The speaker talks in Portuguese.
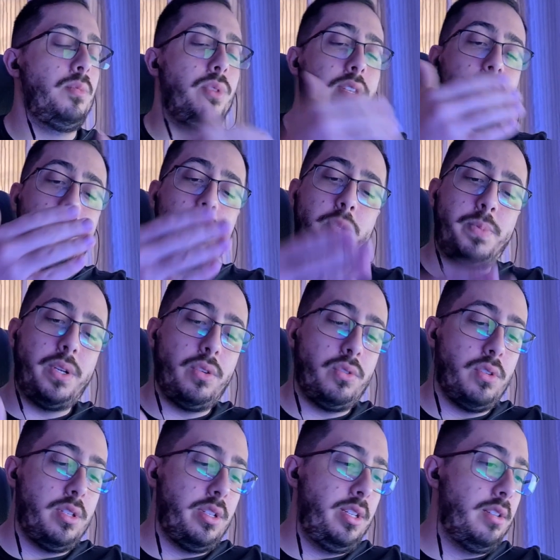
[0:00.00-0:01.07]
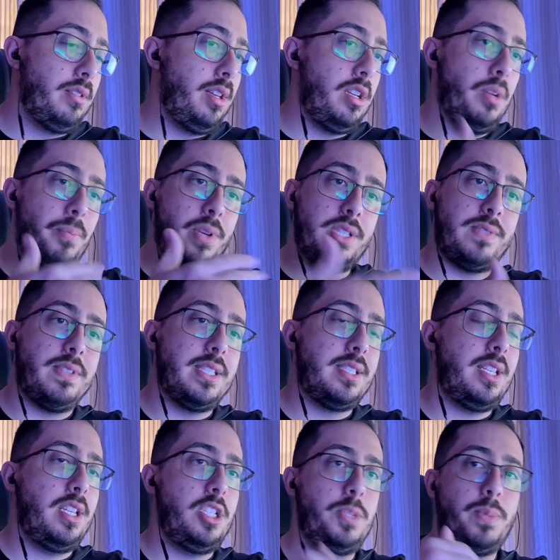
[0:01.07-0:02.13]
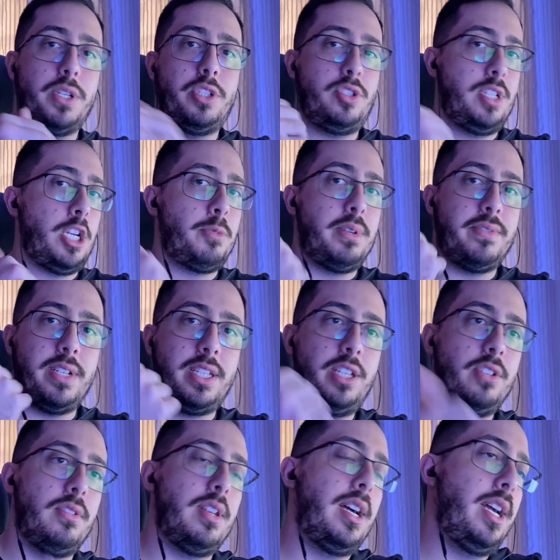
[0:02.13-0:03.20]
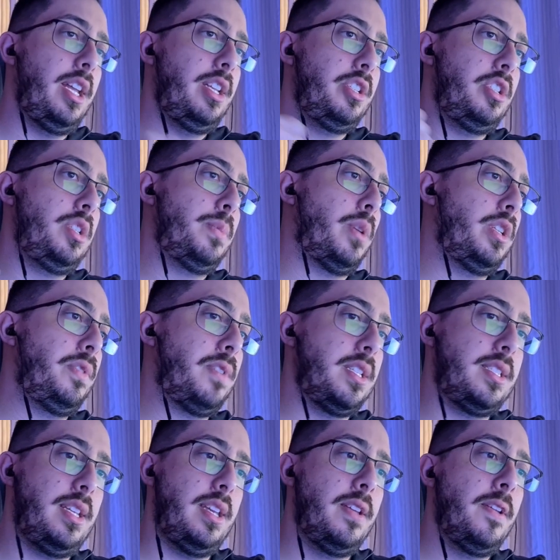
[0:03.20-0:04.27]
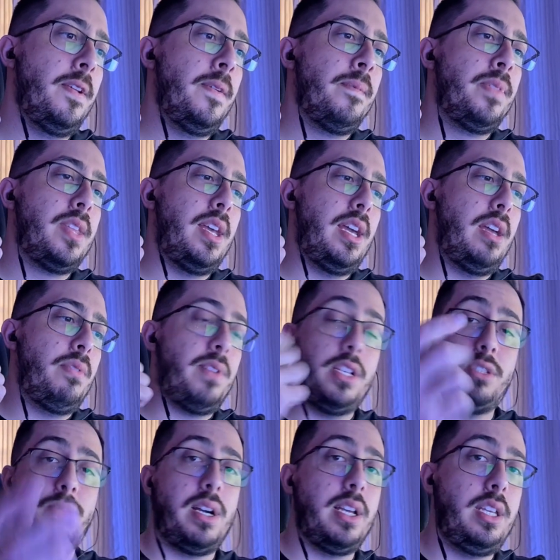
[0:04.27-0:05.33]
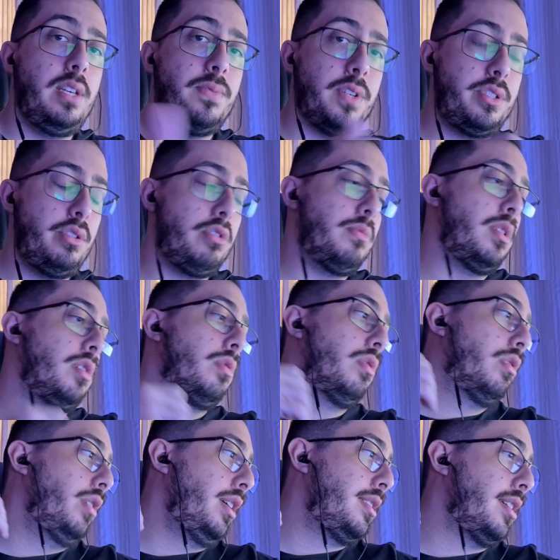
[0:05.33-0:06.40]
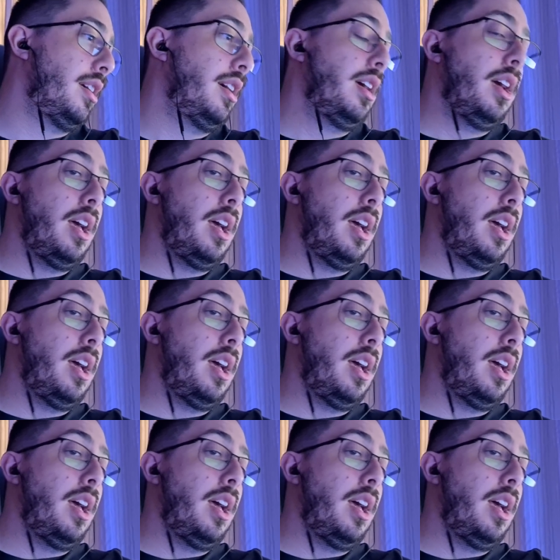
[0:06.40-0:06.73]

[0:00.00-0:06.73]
E muita gente perguntou, Danilo, o que, que eu posso fazer? A gente pode ajudar com uma vaquinha online, a gente pode fazer, é, faz uma rifa de alguma coisa.